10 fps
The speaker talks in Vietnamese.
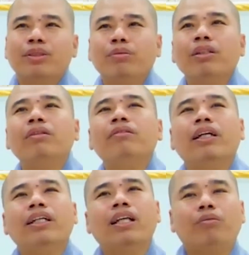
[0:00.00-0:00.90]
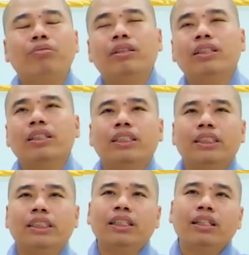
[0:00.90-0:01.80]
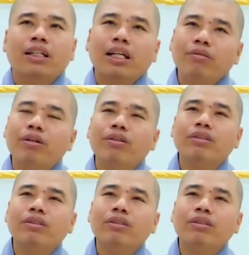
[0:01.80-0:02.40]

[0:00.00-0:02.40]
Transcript: Cũng như quý vị đọc Kinh Vô